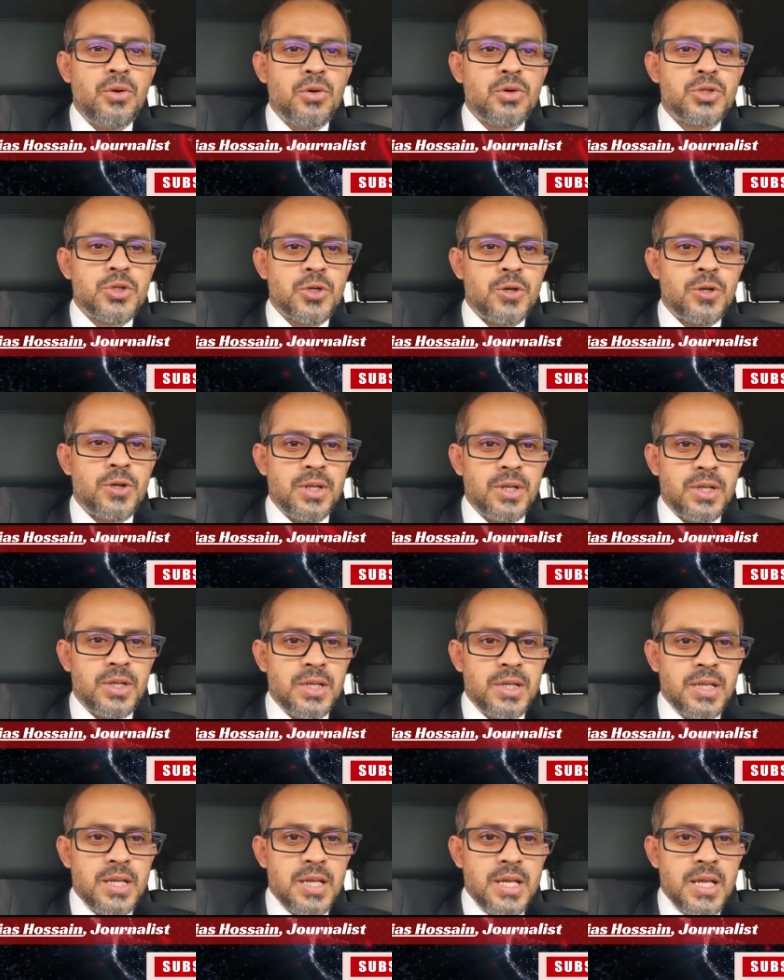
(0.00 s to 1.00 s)
লোকজন
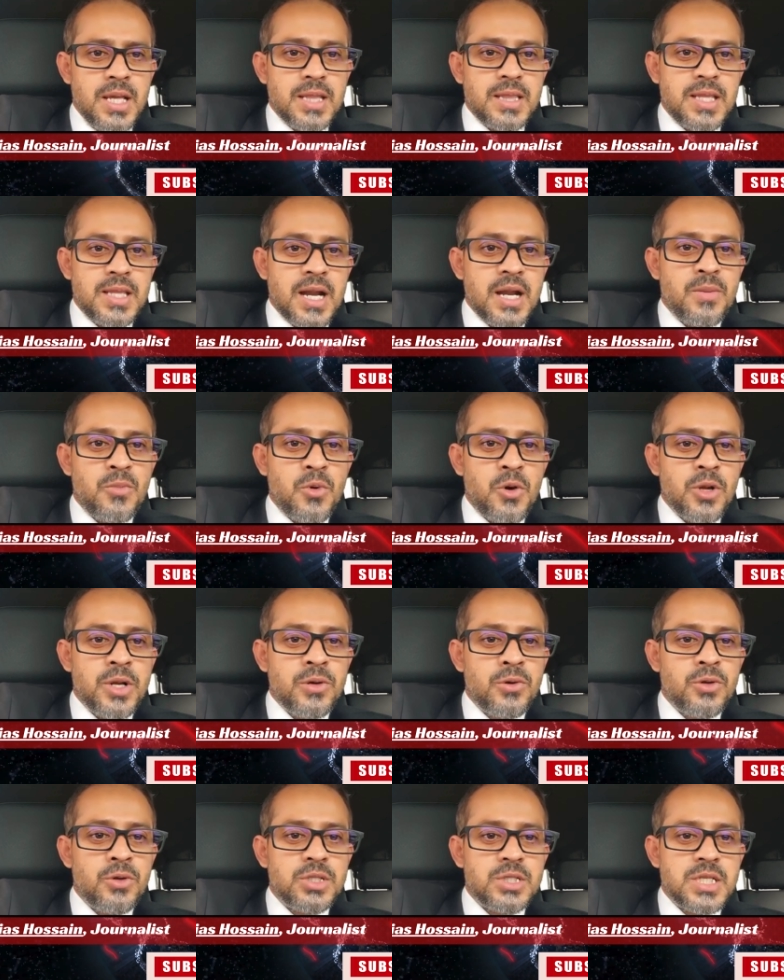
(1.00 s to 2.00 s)
তারা মনে
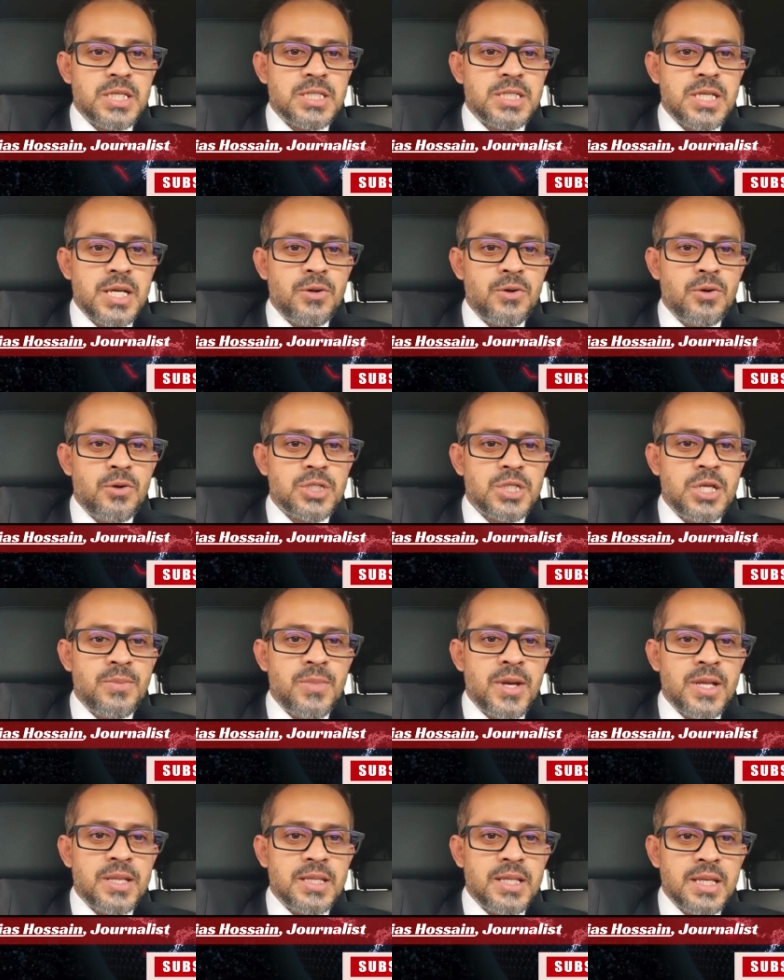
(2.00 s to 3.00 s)
হচ্ছে যেন
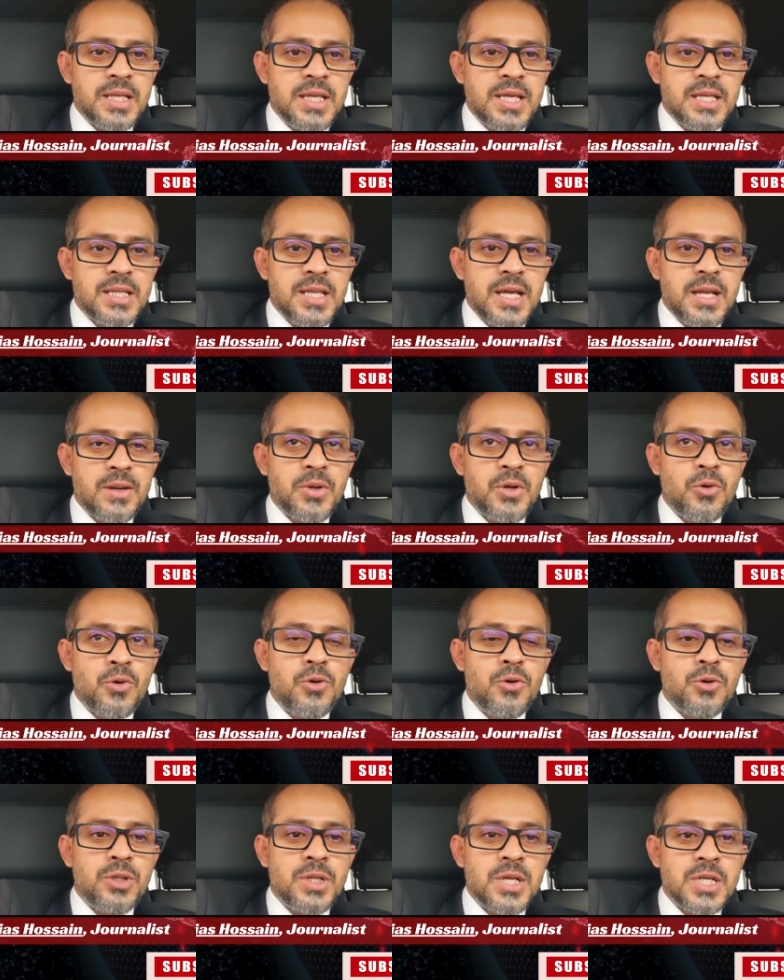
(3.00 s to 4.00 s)
সীমান্তে গিয়ে তারপর
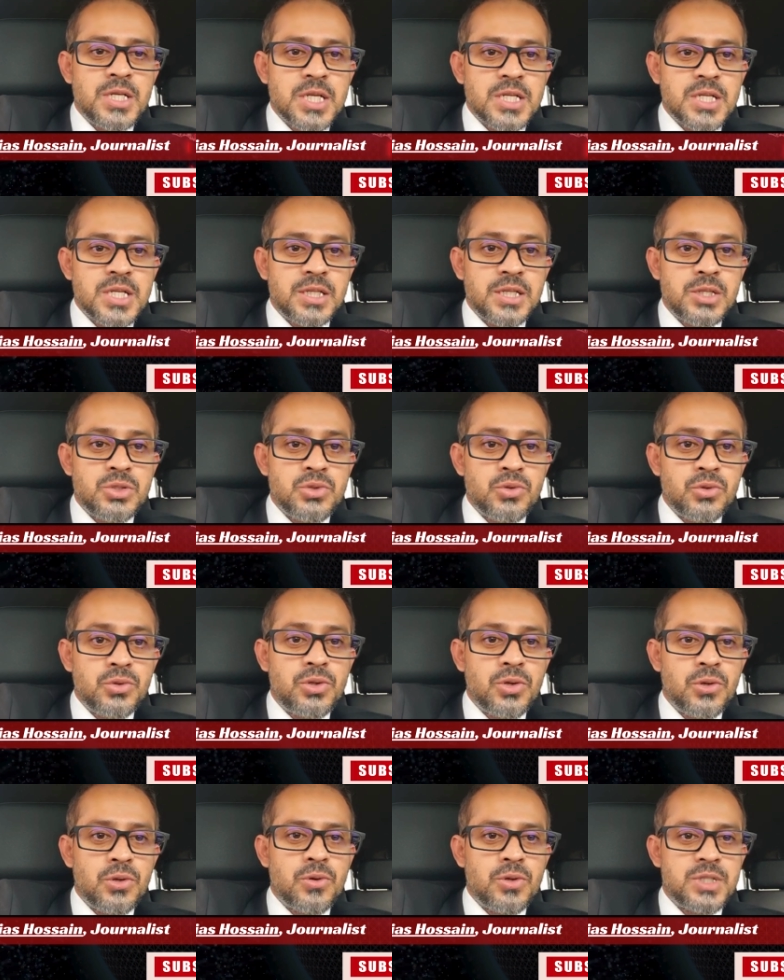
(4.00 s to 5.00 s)
অন্য দেশের সাথে যুদ্ধ
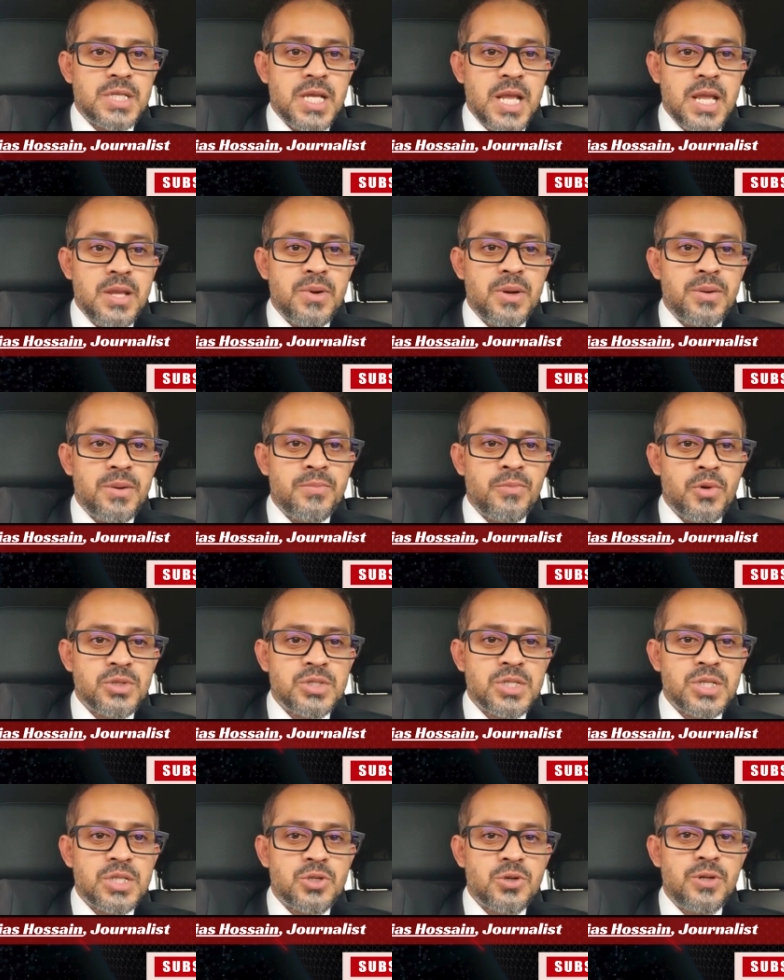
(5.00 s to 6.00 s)
করছে এইভাবে
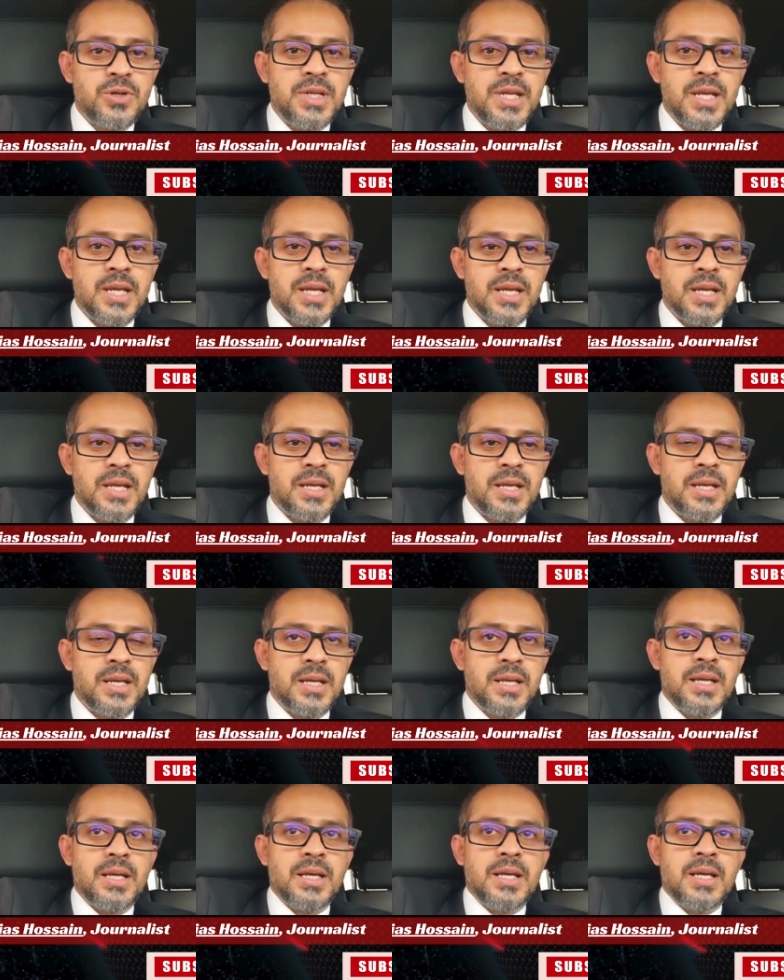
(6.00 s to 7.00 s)
পজিশন নিয়ে
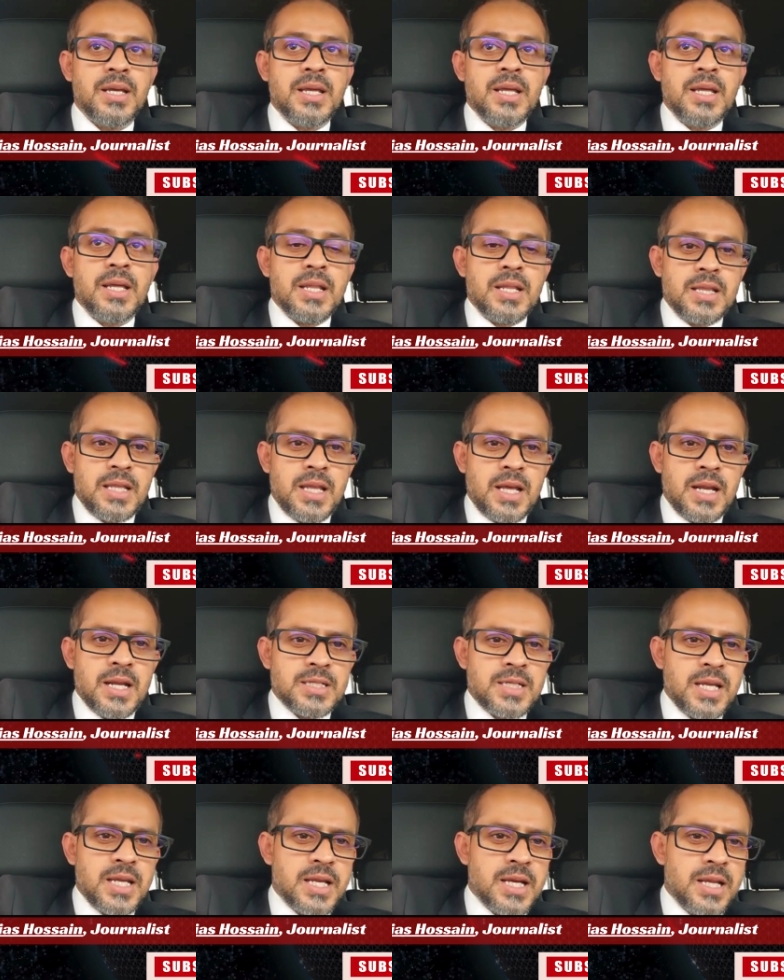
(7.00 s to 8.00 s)
তারা
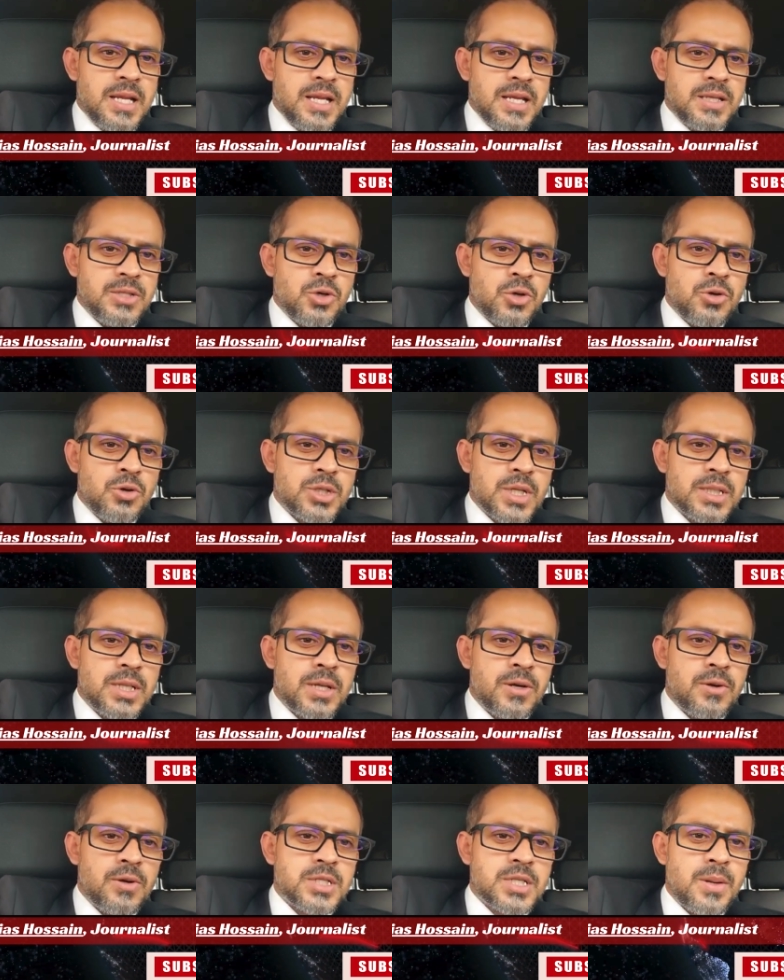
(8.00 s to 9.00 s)
সেইখানে
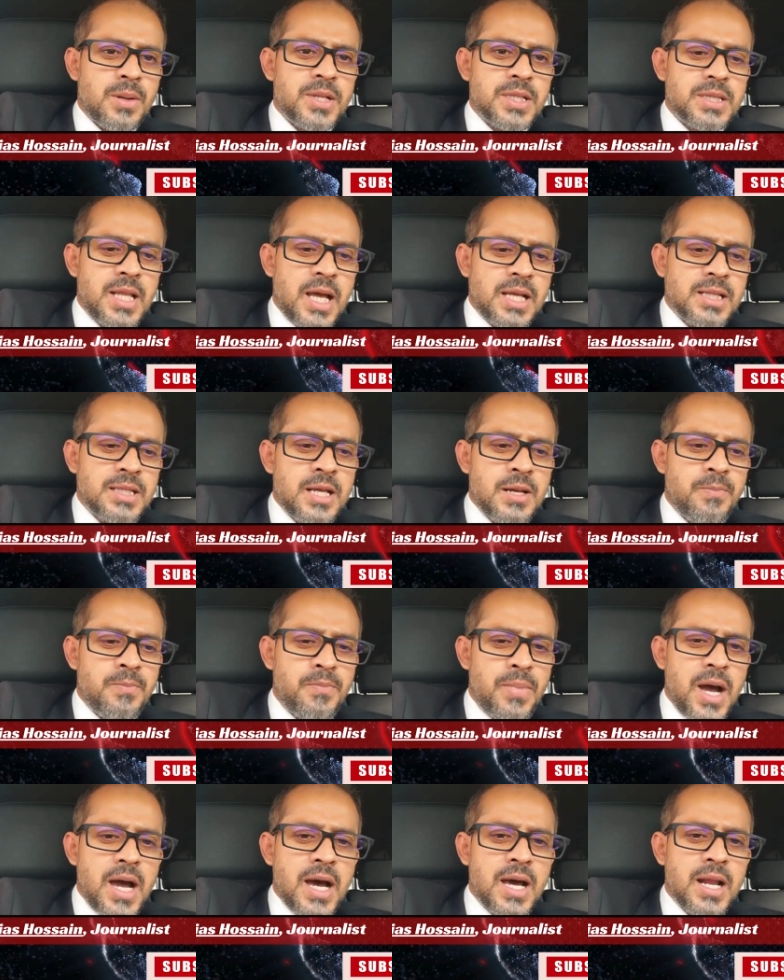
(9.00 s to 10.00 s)
জনসাধারণের সামনে তাদের
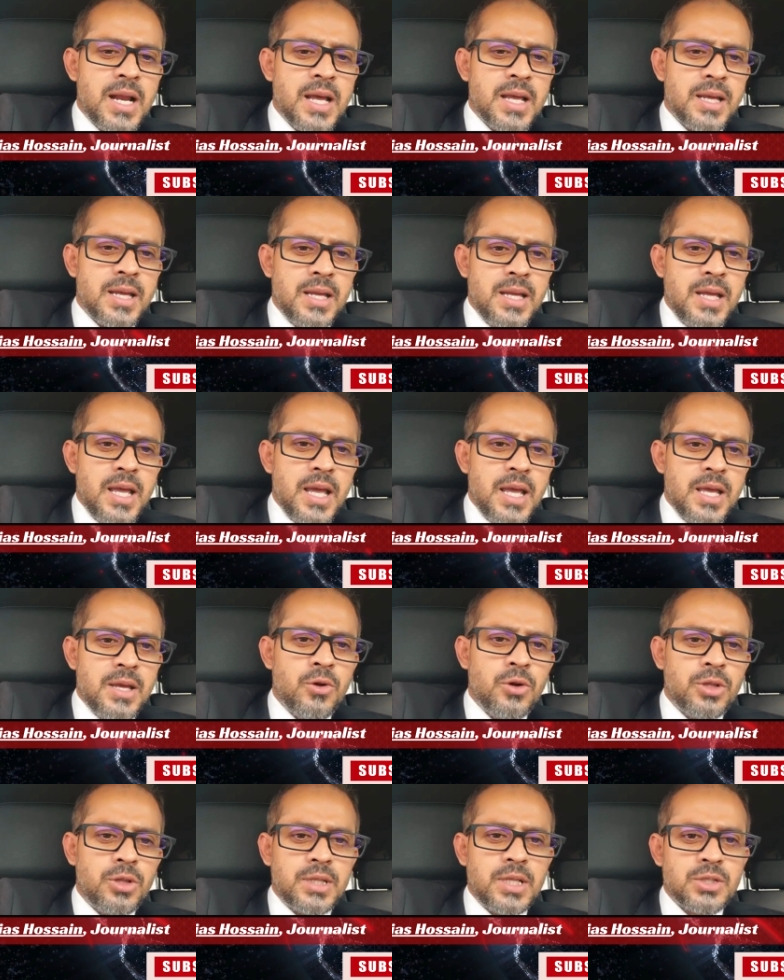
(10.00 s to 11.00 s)
পাহারায় এই
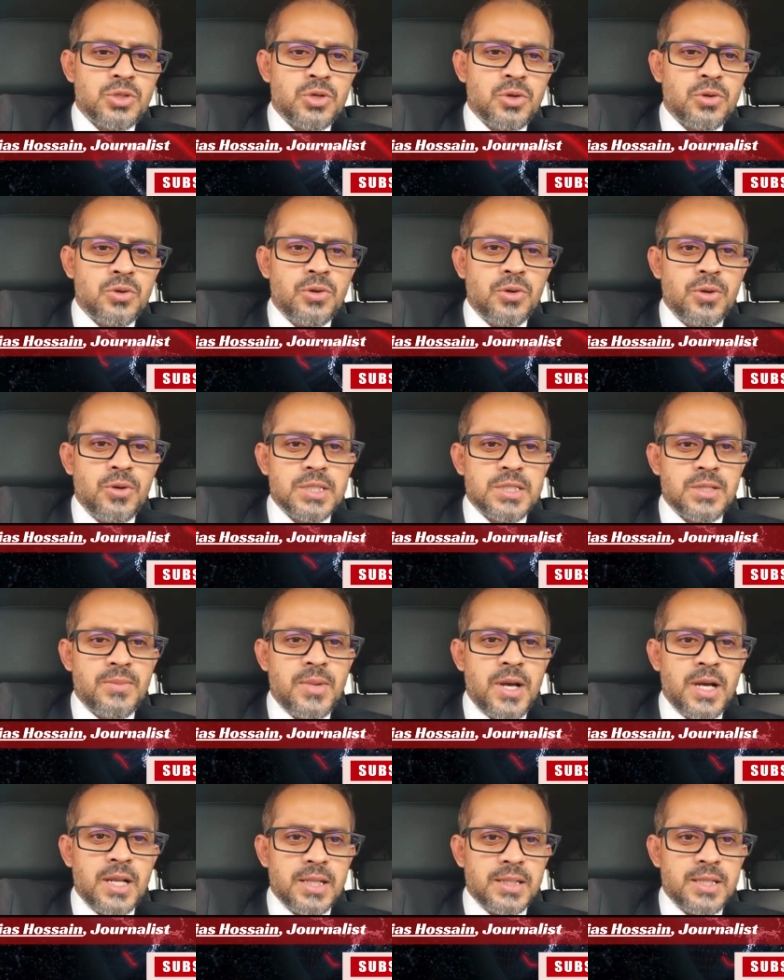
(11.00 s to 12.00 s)
হত্যাযজ্ঞ হয়েছে
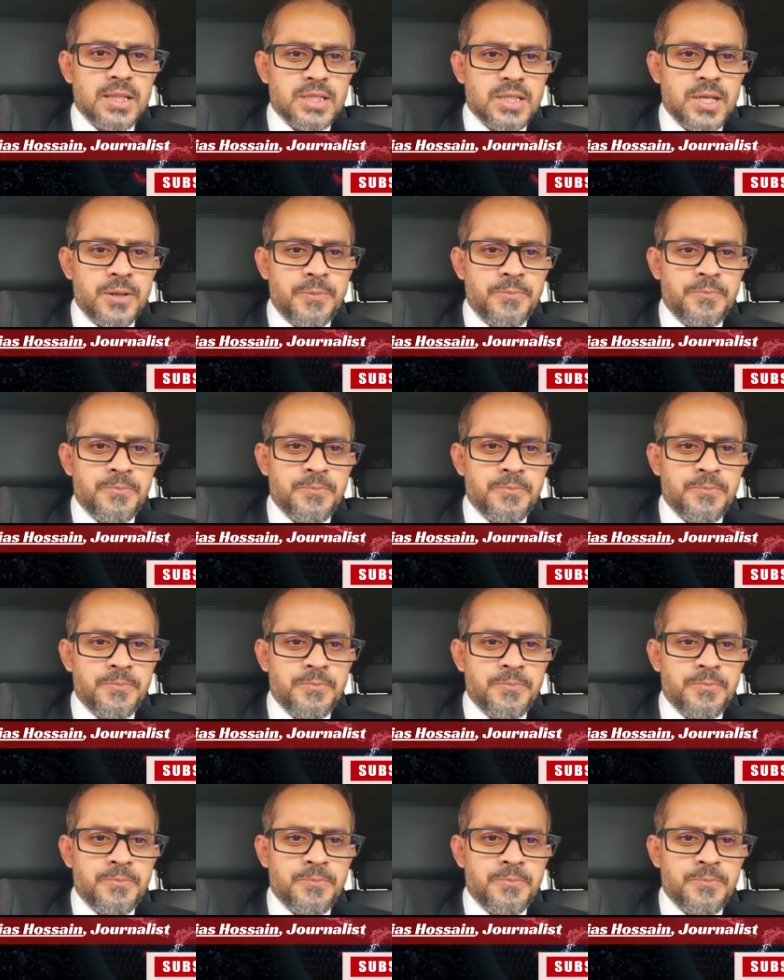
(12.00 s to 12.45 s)
বাংলাদেশে